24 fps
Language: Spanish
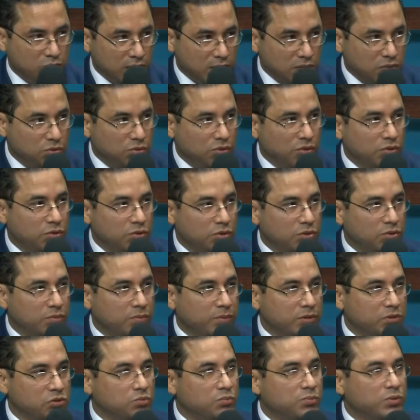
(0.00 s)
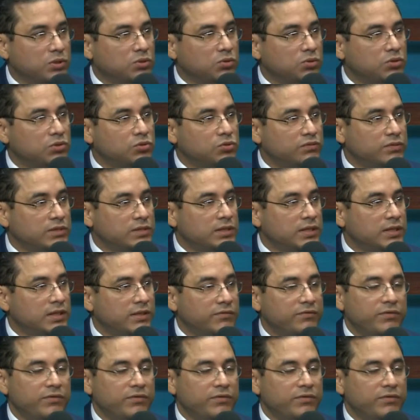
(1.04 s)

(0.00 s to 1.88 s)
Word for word: dentro de nuestro presupuesto el suficiente